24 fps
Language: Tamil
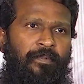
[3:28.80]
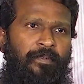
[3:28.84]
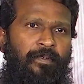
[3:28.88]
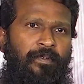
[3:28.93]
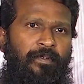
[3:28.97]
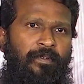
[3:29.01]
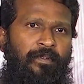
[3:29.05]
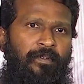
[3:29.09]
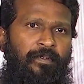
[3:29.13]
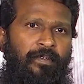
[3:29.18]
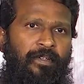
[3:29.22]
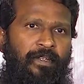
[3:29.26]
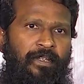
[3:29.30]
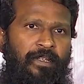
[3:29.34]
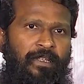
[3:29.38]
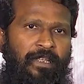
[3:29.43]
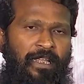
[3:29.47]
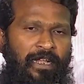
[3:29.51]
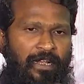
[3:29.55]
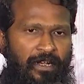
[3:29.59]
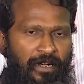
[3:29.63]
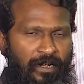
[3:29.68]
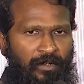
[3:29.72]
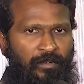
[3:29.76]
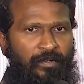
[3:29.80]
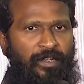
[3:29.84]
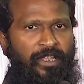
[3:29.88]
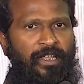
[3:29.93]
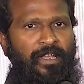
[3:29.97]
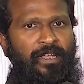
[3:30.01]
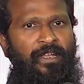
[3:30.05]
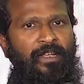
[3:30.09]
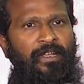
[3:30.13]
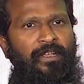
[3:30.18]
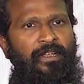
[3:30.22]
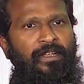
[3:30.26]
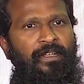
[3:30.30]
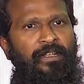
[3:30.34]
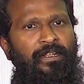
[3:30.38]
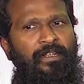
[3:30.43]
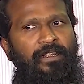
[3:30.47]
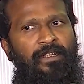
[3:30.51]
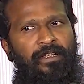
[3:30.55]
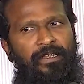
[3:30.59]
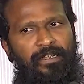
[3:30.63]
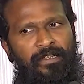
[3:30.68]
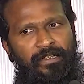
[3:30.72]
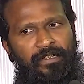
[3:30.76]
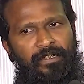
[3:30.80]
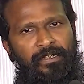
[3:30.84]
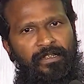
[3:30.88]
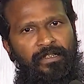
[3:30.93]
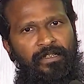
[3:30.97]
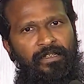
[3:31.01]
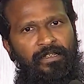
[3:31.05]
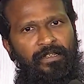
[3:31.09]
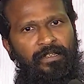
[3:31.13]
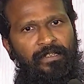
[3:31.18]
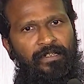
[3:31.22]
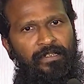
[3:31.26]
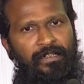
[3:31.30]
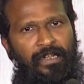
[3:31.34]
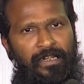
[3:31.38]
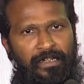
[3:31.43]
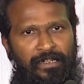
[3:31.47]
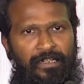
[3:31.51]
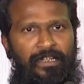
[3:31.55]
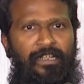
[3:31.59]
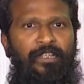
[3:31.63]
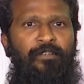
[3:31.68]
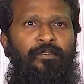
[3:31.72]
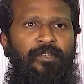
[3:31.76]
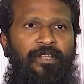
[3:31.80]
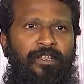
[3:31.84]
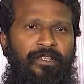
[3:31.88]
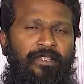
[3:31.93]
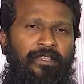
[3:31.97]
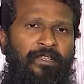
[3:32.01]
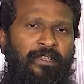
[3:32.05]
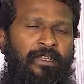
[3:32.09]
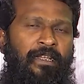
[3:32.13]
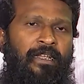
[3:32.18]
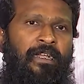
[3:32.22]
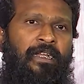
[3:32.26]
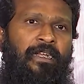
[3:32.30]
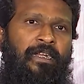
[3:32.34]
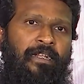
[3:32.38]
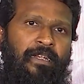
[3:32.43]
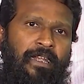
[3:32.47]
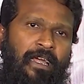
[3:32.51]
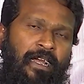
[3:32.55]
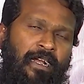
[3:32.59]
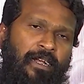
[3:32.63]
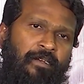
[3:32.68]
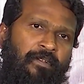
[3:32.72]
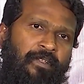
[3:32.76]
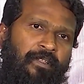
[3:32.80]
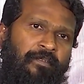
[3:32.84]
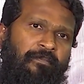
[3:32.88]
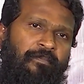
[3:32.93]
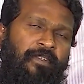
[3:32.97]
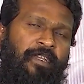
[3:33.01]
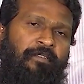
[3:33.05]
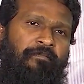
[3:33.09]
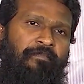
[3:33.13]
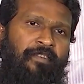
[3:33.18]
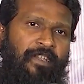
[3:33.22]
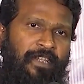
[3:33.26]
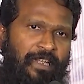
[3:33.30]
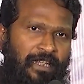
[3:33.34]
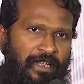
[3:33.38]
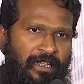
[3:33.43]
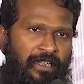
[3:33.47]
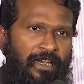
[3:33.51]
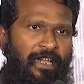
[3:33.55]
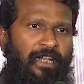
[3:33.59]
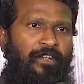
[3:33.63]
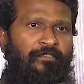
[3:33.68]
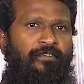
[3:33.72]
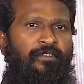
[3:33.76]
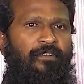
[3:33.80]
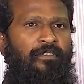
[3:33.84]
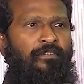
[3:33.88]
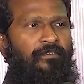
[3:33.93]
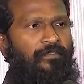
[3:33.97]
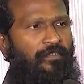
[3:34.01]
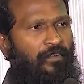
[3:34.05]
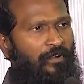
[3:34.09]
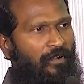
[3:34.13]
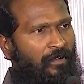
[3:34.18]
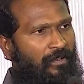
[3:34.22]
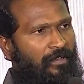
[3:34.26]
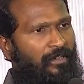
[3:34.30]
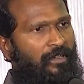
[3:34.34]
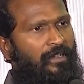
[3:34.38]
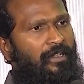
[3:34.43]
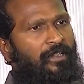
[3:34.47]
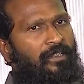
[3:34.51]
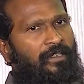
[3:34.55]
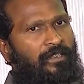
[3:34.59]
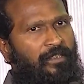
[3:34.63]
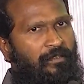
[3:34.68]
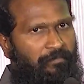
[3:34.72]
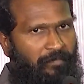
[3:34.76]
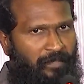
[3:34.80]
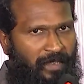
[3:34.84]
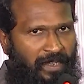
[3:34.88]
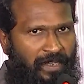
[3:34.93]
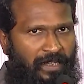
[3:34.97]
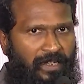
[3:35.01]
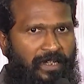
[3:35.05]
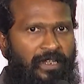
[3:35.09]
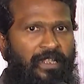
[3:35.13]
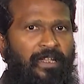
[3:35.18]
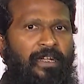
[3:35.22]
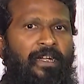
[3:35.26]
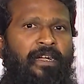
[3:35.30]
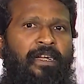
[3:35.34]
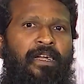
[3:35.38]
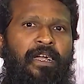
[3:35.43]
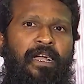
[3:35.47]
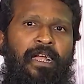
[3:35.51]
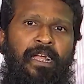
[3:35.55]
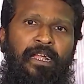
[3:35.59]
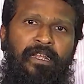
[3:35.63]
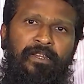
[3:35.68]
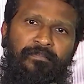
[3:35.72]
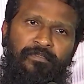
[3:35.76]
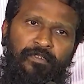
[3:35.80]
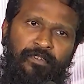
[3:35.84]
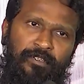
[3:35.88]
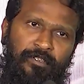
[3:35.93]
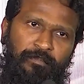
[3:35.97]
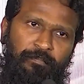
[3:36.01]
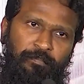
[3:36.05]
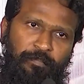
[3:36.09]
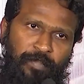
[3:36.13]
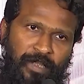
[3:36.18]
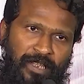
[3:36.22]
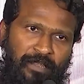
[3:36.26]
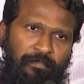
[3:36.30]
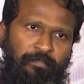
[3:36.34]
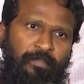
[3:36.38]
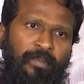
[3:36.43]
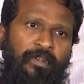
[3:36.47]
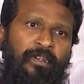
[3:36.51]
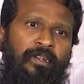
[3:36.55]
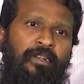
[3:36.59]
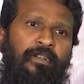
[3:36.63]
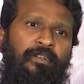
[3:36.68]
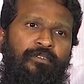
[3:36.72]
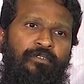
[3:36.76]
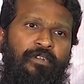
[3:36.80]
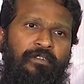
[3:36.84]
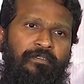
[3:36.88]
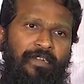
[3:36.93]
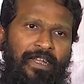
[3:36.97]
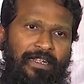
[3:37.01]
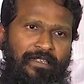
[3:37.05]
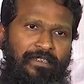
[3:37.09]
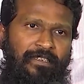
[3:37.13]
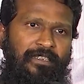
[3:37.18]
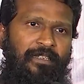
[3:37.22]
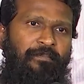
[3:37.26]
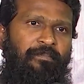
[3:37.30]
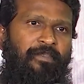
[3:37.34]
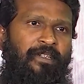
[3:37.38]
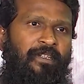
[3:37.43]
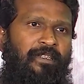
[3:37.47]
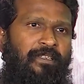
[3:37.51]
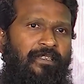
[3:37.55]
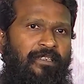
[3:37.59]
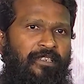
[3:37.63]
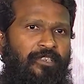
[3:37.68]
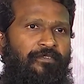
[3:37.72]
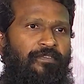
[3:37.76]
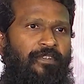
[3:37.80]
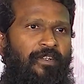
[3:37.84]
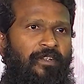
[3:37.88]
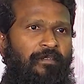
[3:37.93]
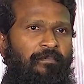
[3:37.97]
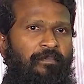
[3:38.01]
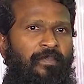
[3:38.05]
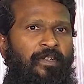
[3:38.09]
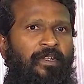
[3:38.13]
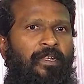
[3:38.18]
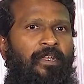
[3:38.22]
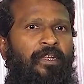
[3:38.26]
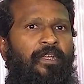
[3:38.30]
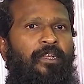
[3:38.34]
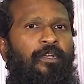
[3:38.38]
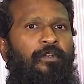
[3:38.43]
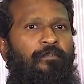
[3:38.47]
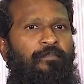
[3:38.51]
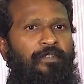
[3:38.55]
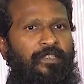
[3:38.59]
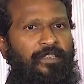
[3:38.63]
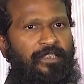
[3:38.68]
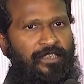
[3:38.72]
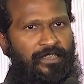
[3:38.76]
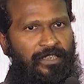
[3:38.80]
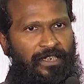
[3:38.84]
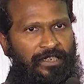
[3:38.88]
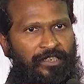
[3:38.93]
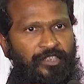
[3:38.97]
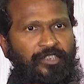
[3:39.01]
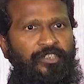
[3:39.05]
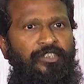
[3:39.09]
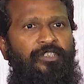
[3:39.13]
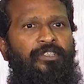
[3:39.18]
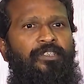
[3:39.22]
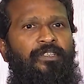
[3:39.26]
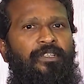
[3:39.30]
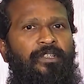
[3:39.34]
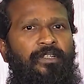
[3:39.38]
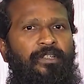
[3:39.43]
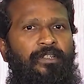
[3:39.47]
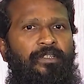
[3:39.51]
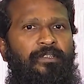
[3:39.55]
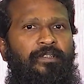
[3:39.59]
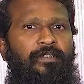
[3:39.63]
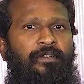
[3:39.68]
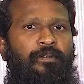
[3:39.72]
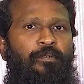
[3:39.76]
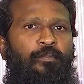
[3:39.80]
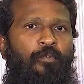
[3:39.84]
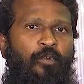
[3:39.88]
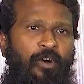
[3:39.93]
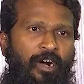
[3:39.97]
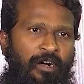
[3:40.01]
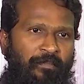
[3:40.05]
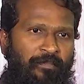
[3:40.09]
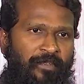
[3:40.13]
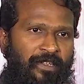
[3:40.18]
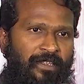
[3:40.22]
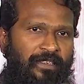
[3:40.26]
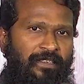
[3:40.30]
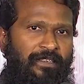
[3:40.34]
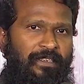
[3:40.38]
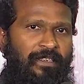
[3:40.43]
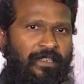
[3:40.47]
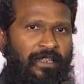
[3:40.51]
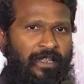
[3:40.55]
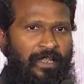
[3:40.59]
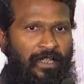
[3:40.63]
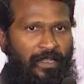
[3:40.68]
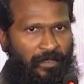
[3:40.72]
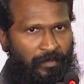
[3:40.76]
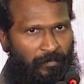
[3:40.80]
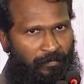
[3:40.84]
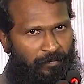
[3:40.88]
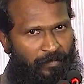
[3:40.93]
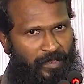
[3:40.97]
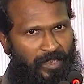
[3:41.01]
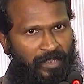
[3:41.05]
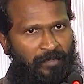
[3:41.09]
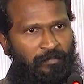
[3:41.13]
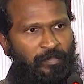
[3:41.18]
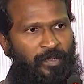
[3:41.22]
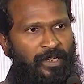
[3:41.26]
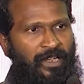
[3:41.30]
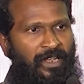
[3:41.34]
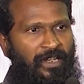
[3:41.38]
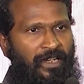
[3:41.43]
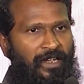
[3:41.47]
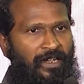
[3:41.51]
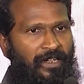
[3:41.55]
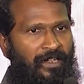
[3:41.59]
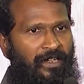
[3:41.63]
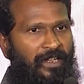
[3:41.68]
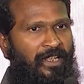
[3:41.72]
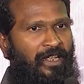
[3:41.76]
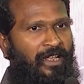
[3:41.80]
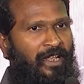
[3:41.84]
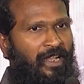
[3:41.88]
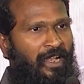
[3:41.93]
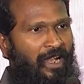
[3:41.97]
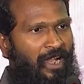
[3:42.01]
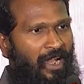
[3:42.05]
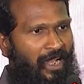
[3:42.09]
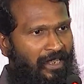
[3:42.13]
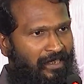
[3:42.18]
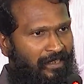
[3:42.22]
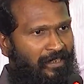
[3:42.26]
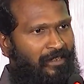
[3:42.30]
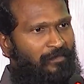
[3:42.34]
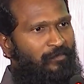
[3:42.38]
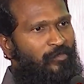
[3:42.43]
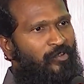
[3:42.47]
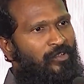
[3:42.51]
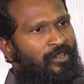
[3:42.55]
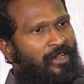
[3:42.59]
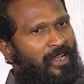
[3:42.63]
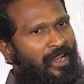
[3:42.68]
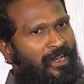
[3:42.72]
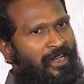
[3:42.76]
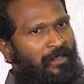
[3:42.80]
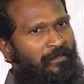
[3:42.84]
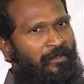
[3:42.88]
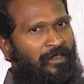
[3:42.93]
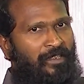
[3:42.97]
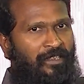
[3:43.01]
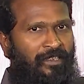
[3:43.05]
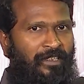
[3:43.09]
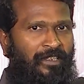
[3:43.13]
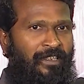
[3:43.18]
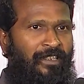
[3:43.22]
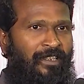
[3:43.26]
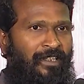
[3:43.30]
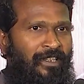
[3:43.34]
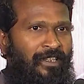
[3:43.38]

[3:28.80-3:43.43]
ஒரு எங்களுடைய நன்றிக்குரியது நாங்கள் வி ஆர் வெரி கிரேட்ஃபுல் ஃபார் த மீடியா அண்ட் ஃபார் த பீப்புள் டு ஹவ் அக்செப்டட் திஸ் ஃபில் வித் சச் வார்ம்னஸ் மிகப்பெரிய நன்றி அதுக்கு முன்னாடி வந்து